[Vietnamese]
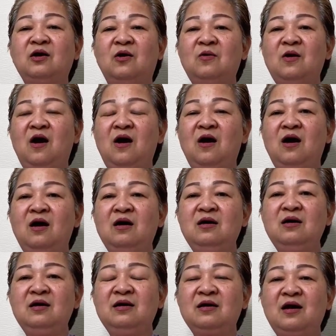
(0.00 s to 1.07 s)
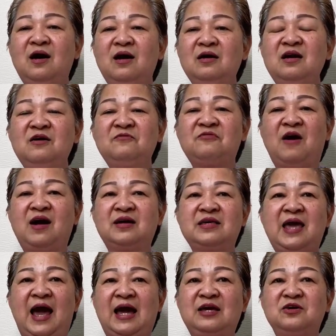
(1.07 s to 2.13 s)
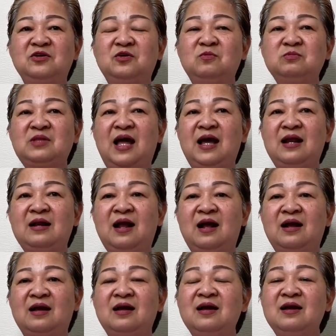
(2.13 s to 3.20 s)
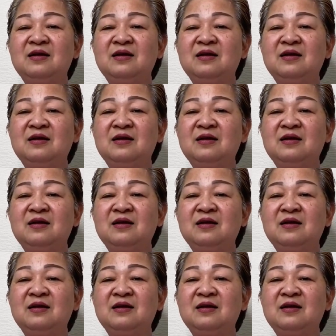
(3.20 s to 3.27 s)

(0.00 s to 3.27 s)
chỗ đó nó đức phật dạy cho chúng ta rằng